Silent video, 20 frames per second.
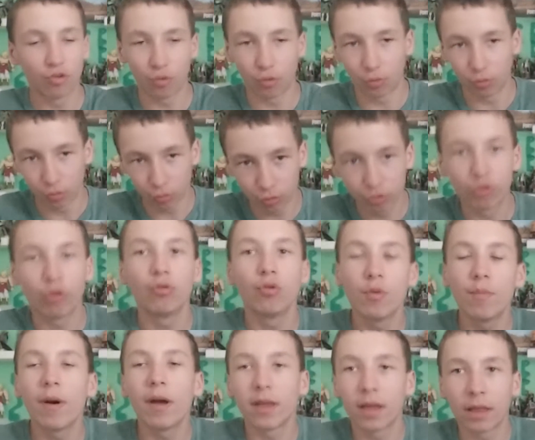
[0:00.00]
on, s'ennuie
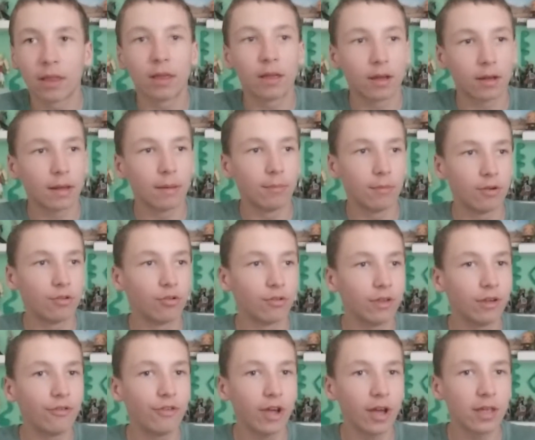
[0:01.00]
pas, il y, a, quand même des
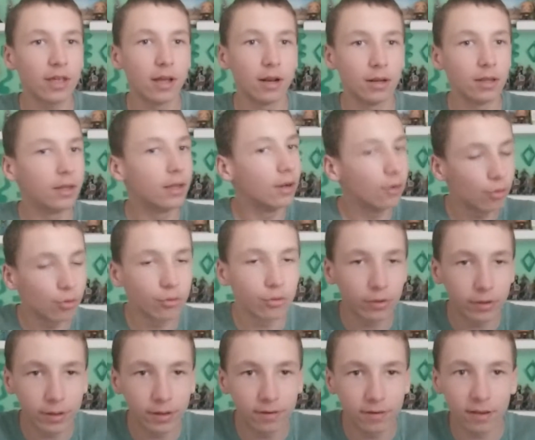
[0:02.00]
choses à faire, il y a, le
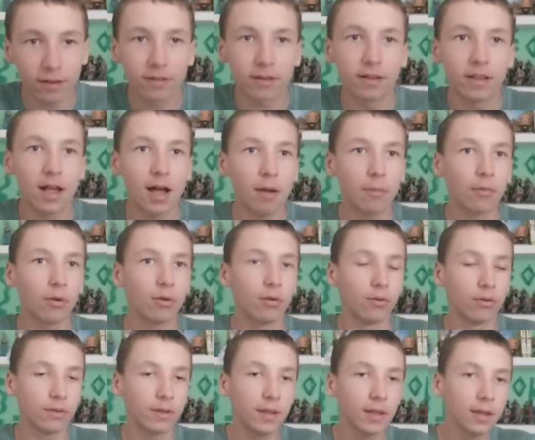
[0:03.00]
retour des certaines armes
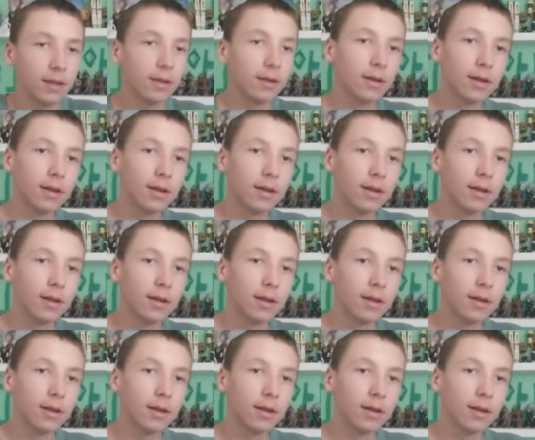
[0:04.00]
aussi.